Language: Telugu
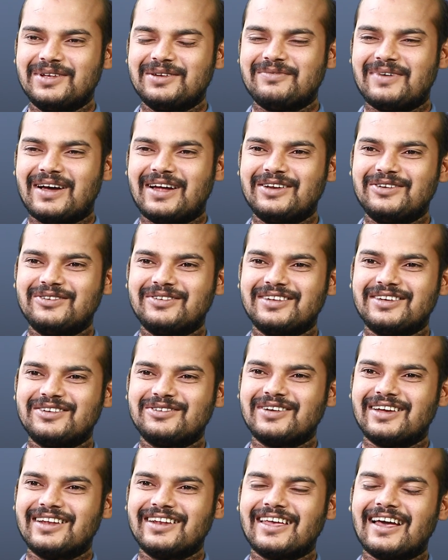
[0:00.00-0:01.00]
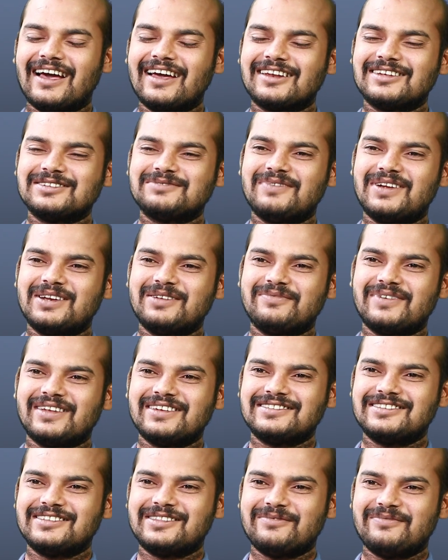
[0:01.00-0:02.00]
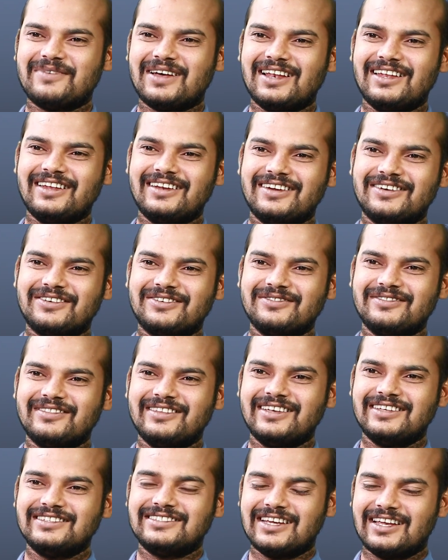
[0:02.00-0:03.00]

మీరు బాగానే ఉన్నారు కానీ కాంగ్రెస్ పార్టీ పరిస్థితి బాగాలేనట్టుంది